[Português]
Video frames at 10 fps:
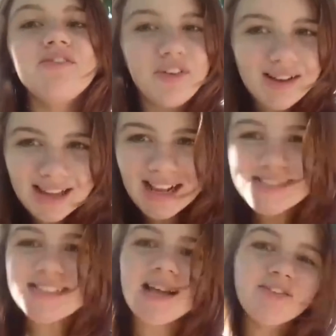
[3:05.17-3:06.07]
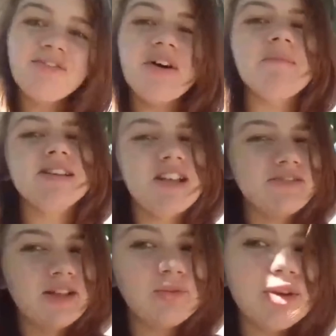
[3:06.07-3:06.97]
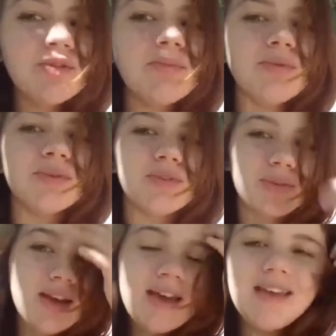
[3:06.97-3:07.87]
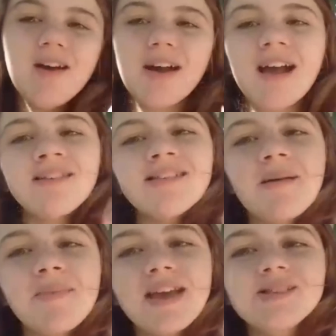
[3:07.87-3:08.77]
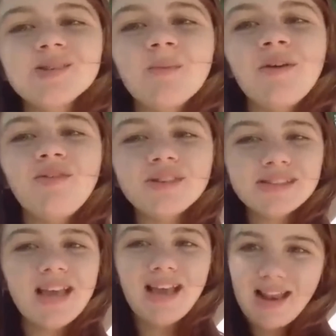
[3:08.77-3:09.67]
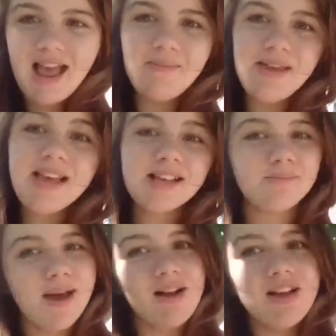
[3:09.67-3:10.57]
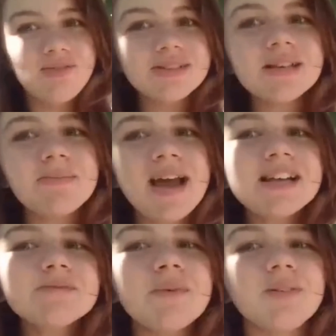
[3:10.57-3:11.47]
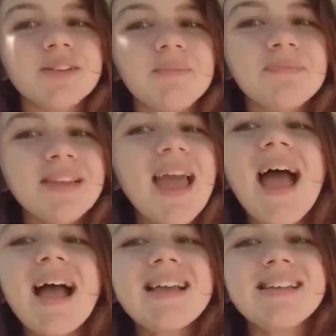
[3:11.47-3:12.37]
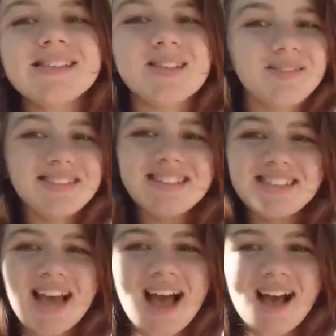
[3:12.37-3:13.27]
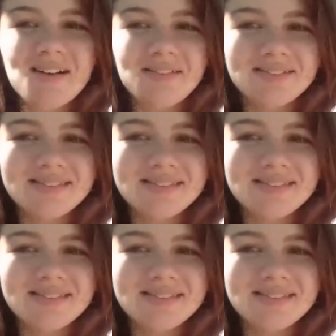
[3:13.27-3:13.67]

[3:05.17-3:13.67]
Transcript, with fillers: Foi engraçado, foi, mas deve ter doído muito. E eu quero saber isso sobre você, Guilherme, e espero que você me responda. É isso. Tchau!